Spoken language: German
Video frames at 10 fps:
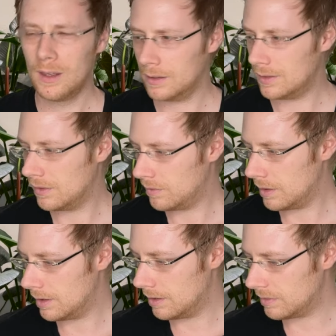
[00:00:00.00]
Das
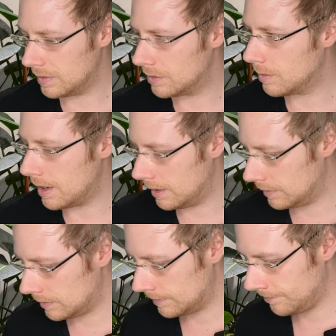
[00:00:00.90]
war äh, Pflanze Nummer
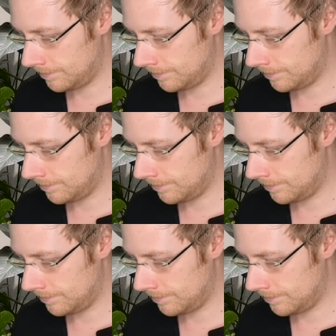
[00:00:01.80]
1.